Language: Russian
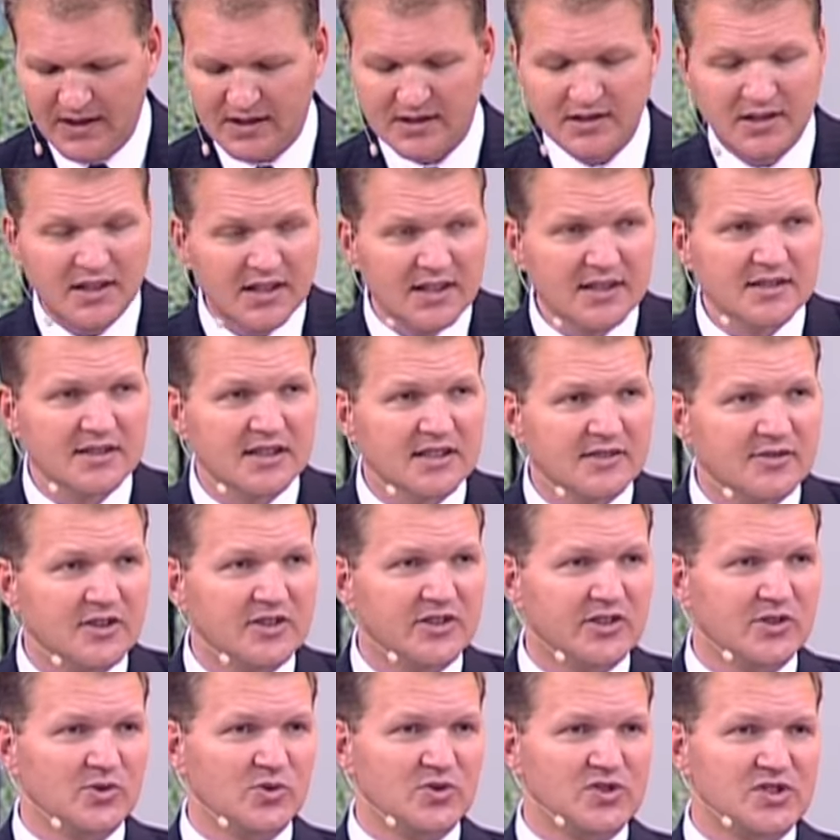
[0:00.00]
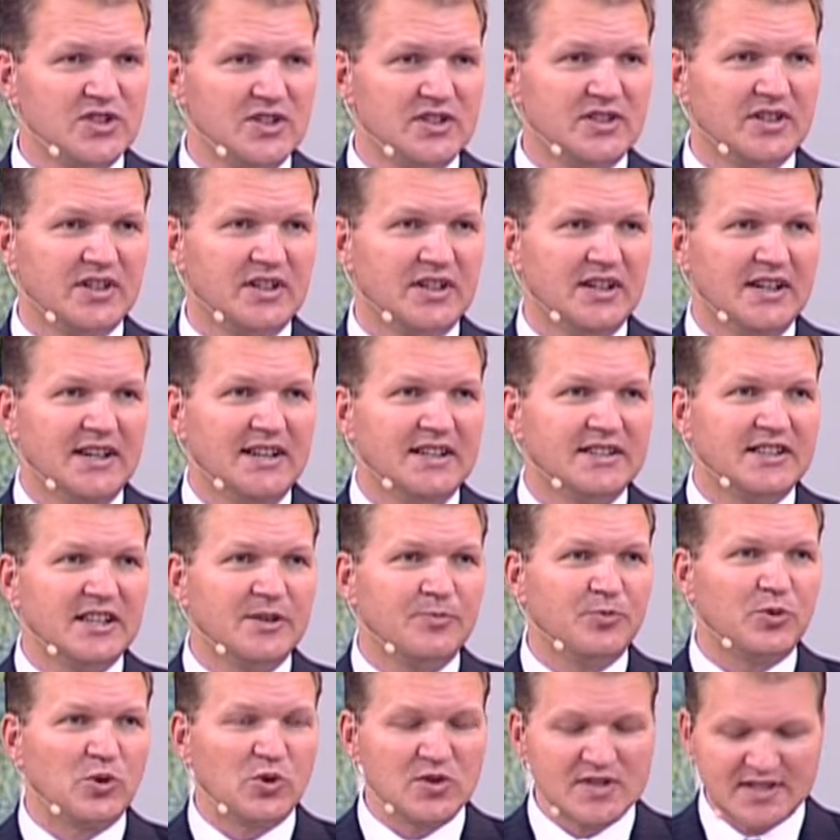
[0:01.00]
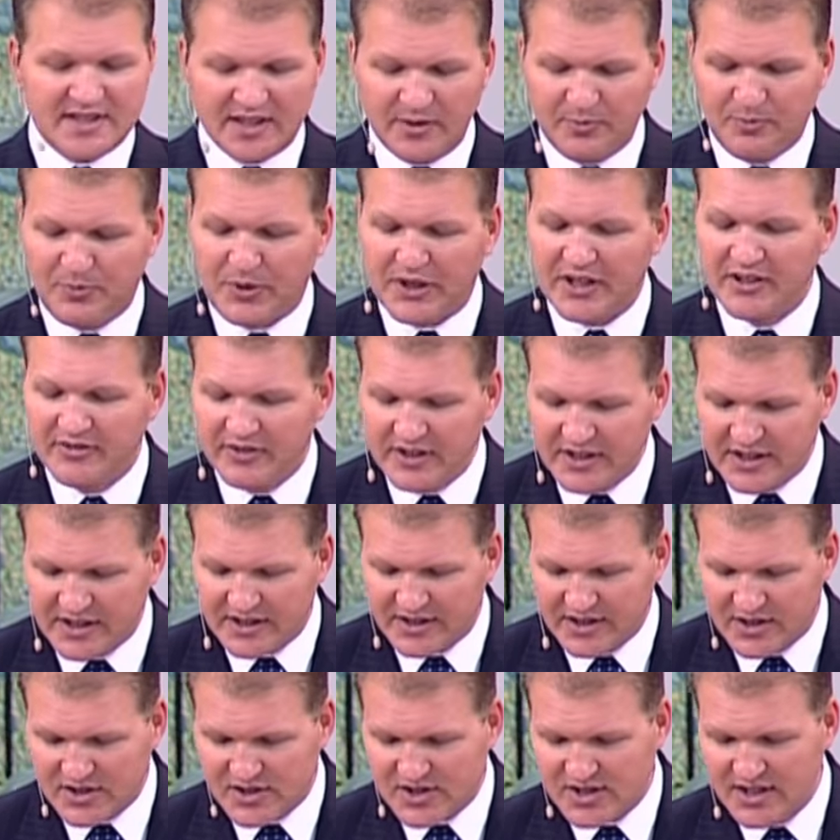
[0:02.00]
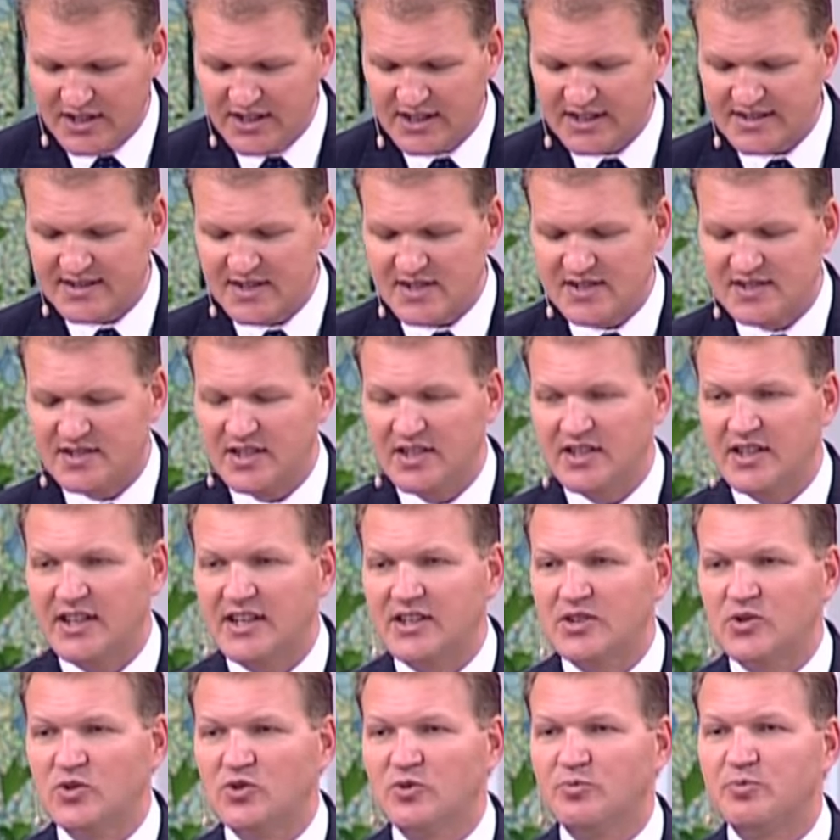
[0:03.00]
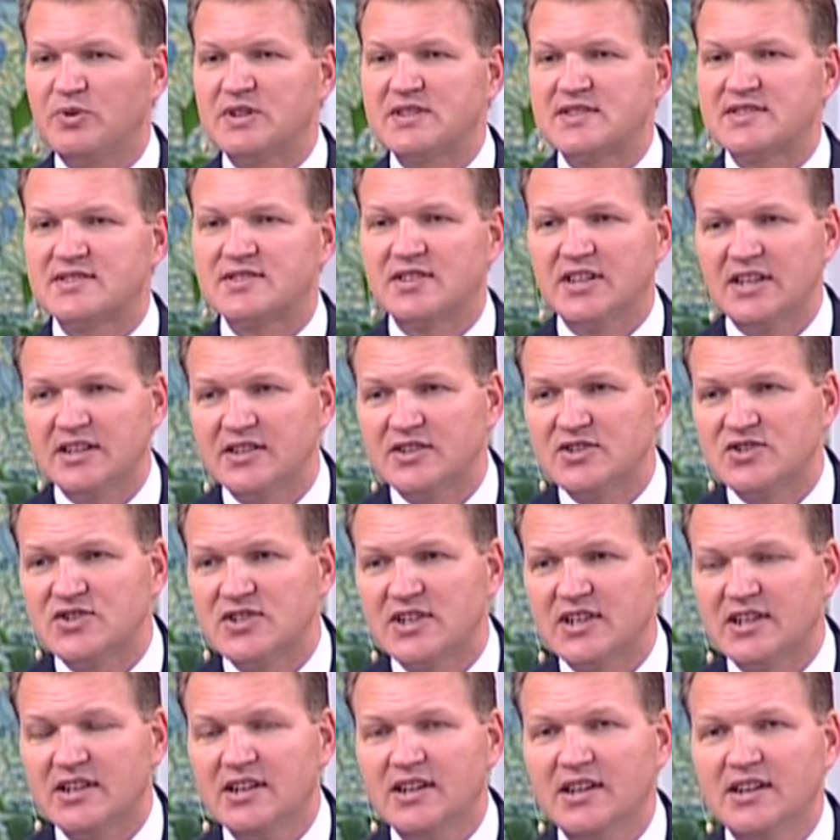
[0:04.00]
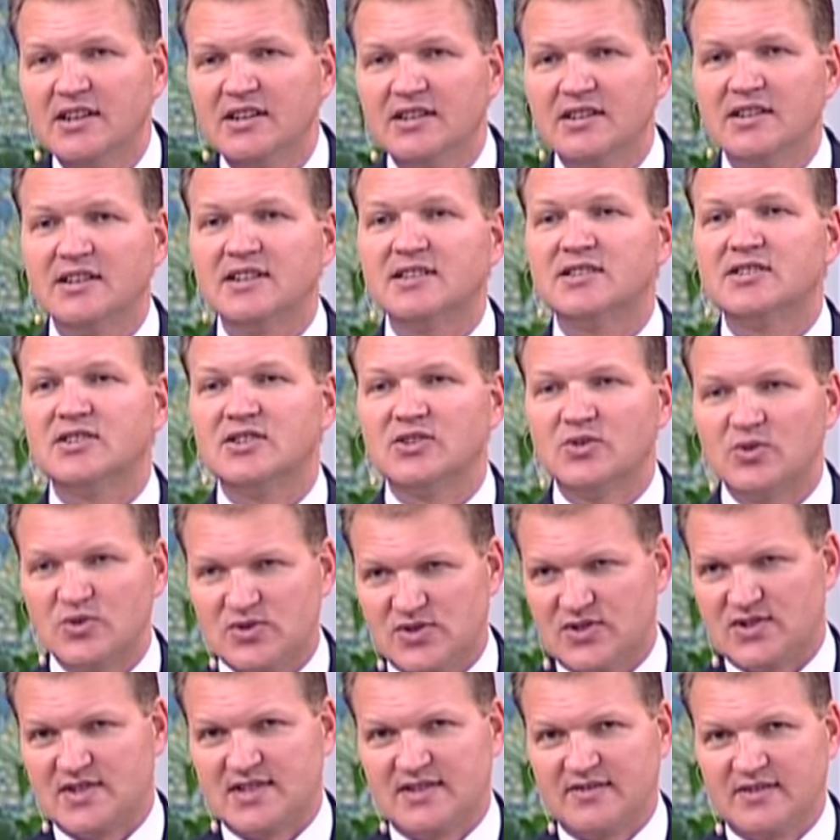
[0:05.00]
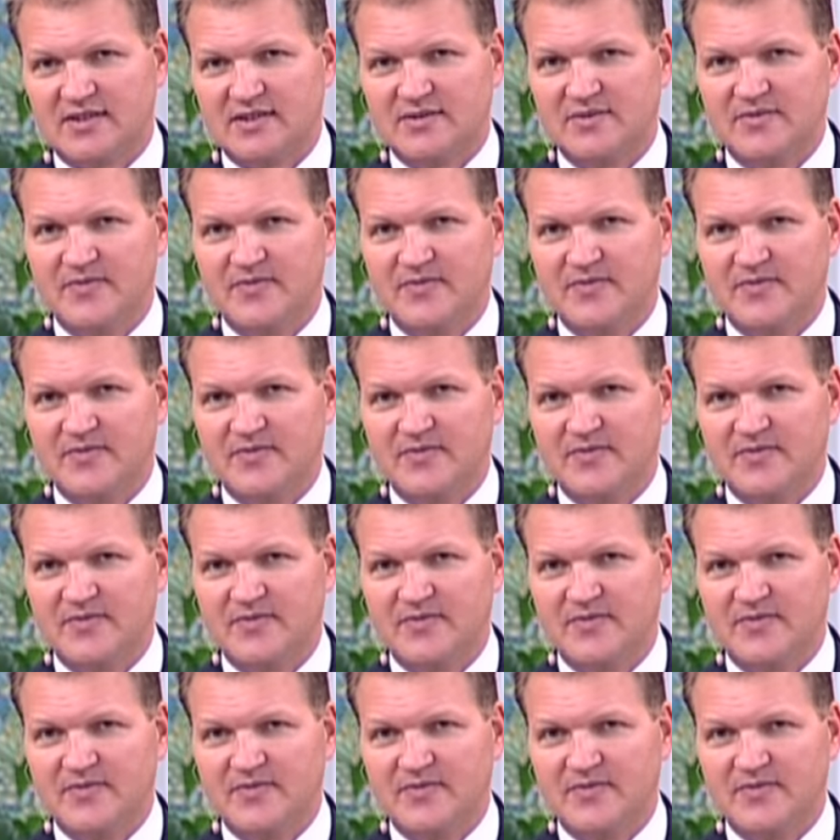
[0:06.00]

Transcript: «Нет», — ответил учитель, — «ты просто привыкнешь к состоянию безденежья и одиночества».